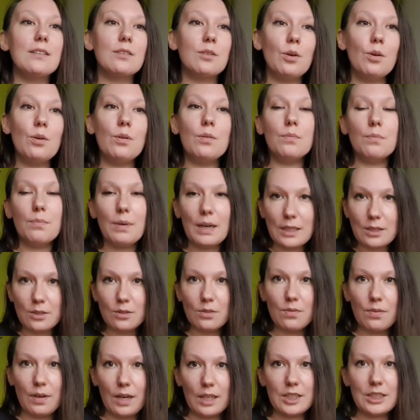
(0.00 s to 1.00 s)
to
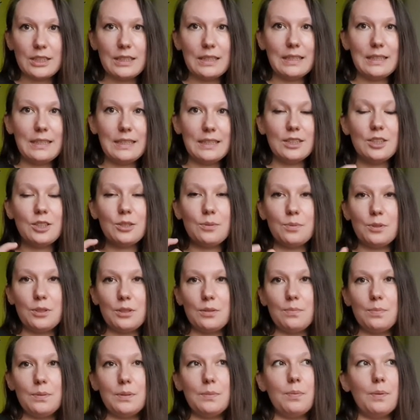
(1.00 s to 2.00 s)
bardzo ważne jest, żeby
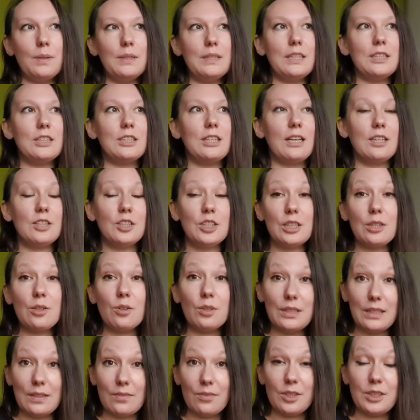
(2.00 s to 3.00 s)
sobie pamiętać, dlaczego
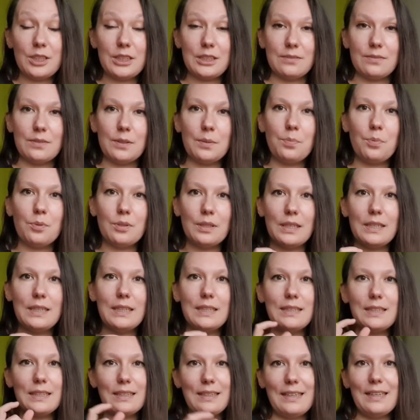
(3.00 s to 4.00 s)
ja właściwie
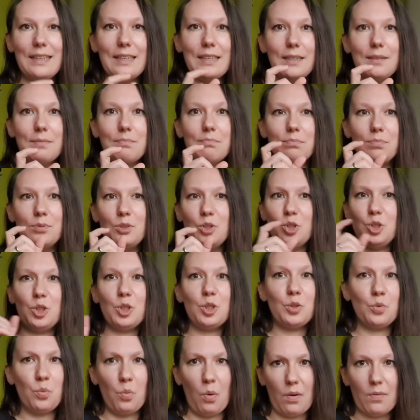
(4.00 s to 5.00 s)
podaję takie trzy
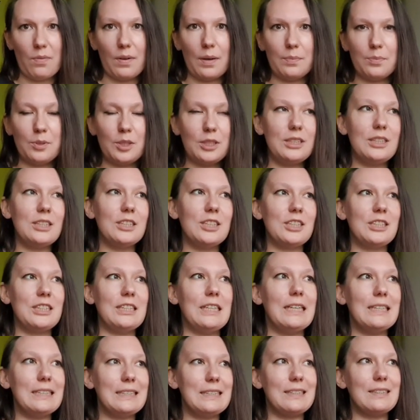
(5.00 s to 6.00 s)
słowa. Przecież
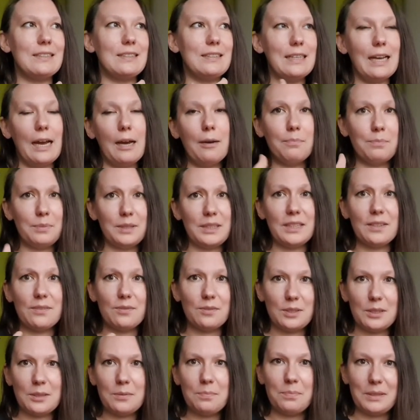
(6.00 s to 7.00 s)
jest ja piję,
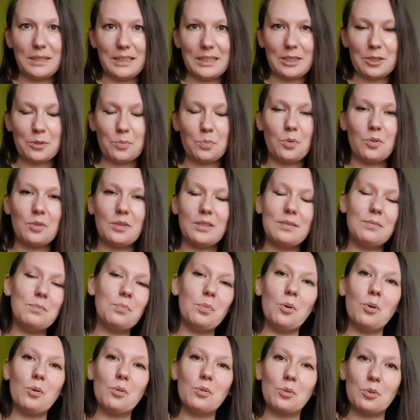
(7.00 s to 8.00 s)
ty pijesz po,
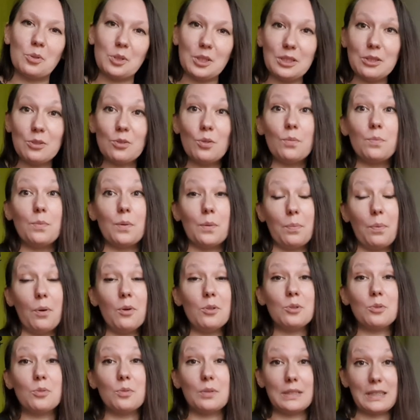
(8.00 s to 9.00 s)
po gruzińsku, po
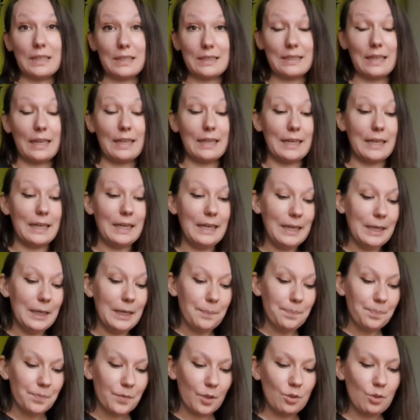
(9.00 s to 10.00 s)
polsku i tak dalej.
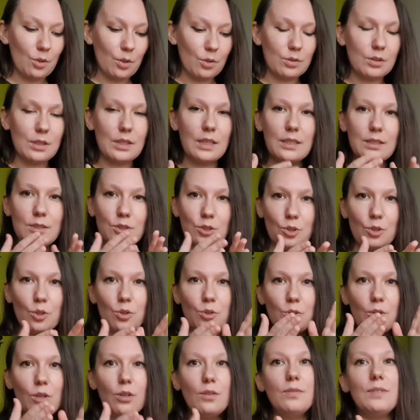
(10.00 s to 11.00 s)
No to ten
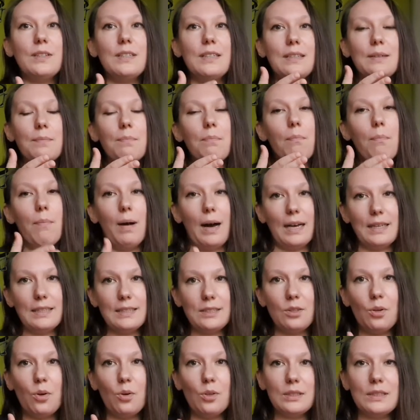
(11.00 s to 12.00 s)
środkowy
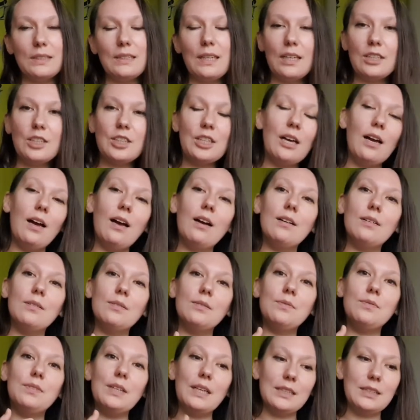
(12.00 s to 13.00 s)
mas oznacza
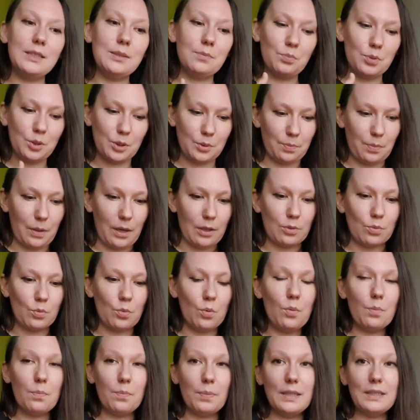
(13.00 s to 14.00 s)
w jakim
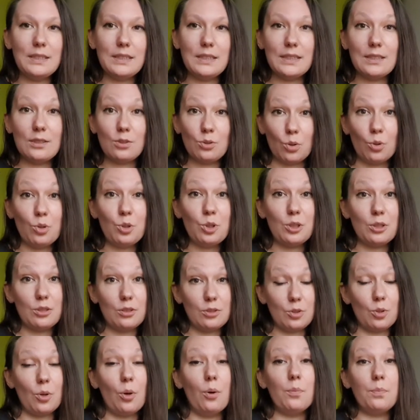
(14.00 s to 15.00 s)
przypadku będzie coś,
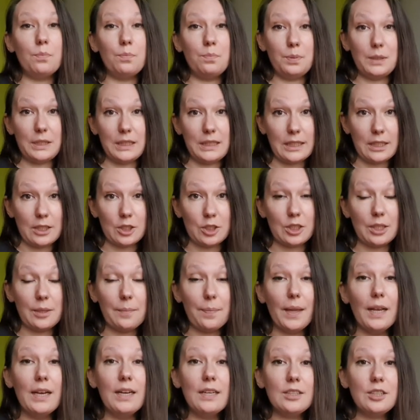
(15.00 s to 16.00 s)
co pijesz.
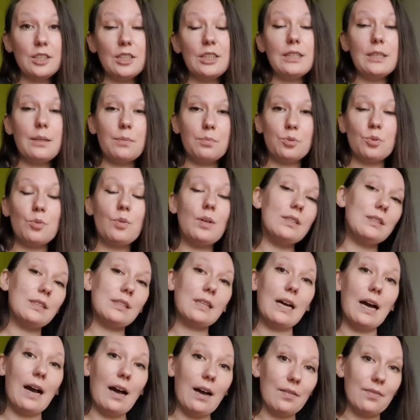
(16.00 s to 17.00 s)
Czyli na przykład
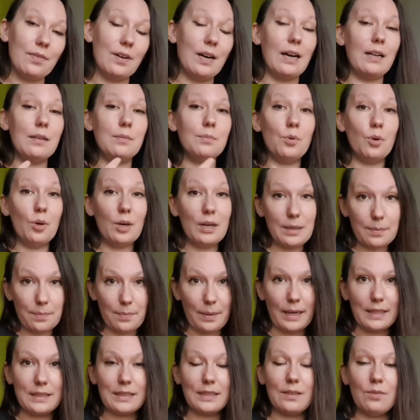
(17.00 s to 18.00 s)
kawa albo
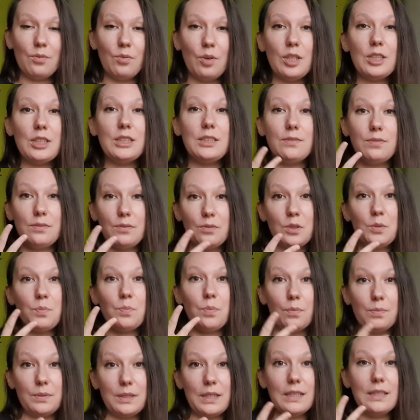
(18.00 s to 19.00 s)
herbata, właśnie w tym
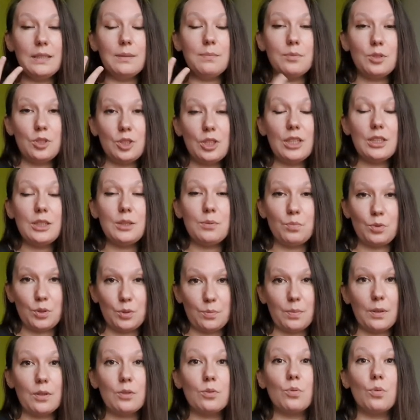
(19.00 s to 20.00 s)
wspomnianym trzecim
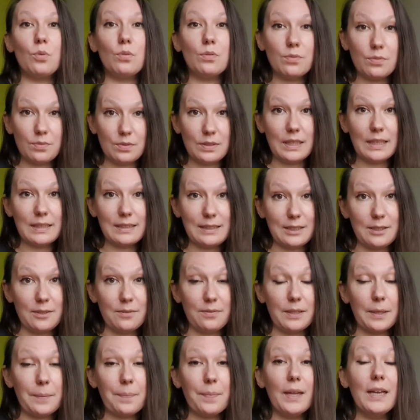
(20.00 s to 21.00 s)
przypadku w
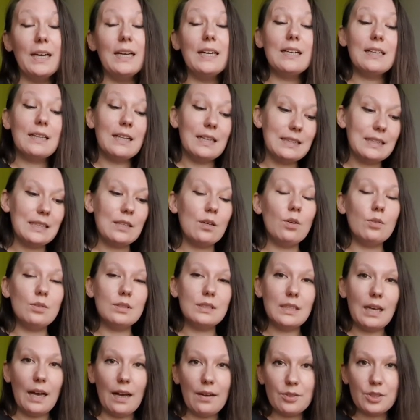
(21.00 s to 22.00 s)
datywie. Dlatego
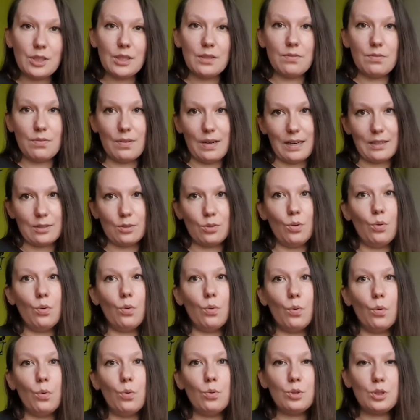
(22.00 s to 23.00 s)
zawsze warto
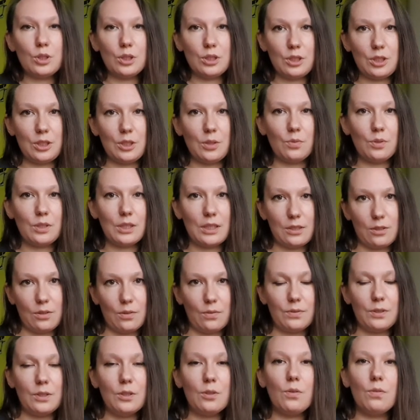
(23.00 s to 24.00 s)
uczyć się
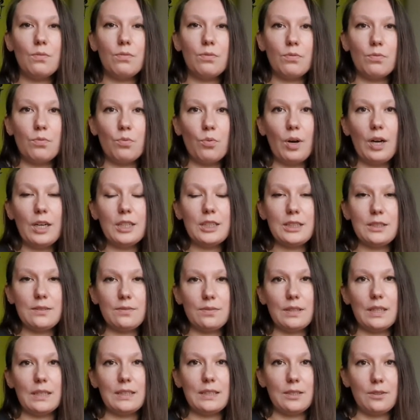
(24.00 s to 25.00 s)
czasowników właśnie
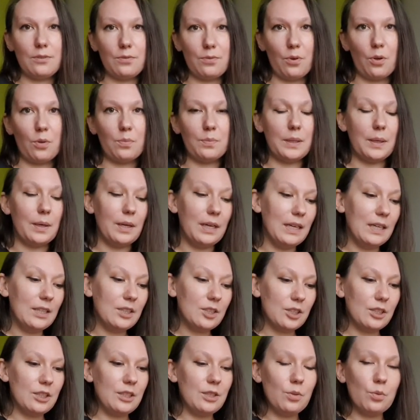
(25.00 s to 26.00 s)
w takiej formie.
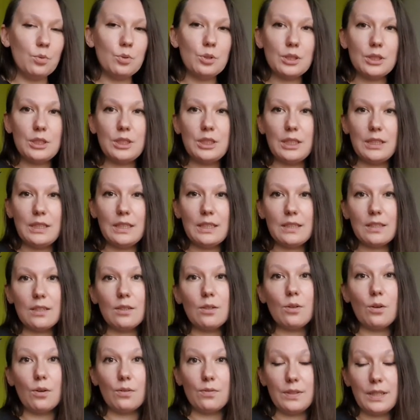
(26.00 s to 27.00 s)
Czyli uczyć się nie
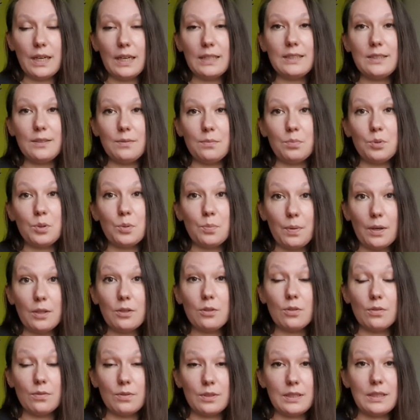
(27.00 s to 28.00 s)
tylko w jakim
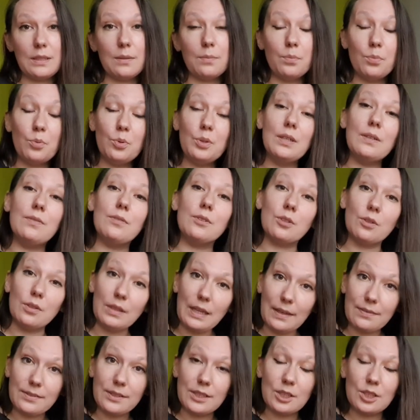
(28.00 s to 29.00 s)
przypadku występuje
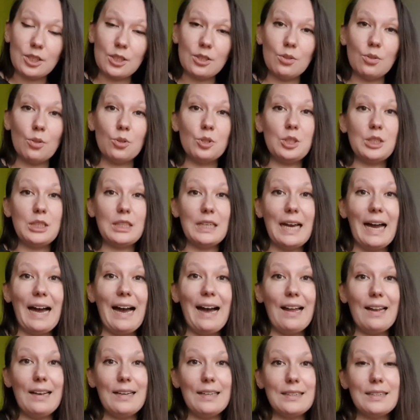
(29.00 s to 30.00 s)
wykonawca czynności,
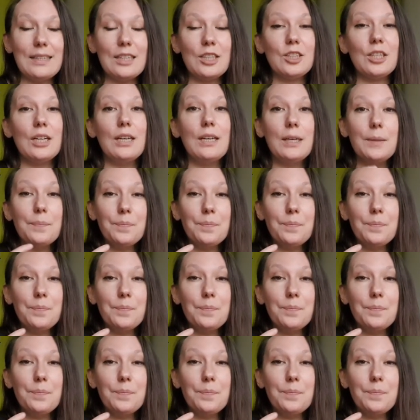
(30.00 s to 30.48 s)
ale też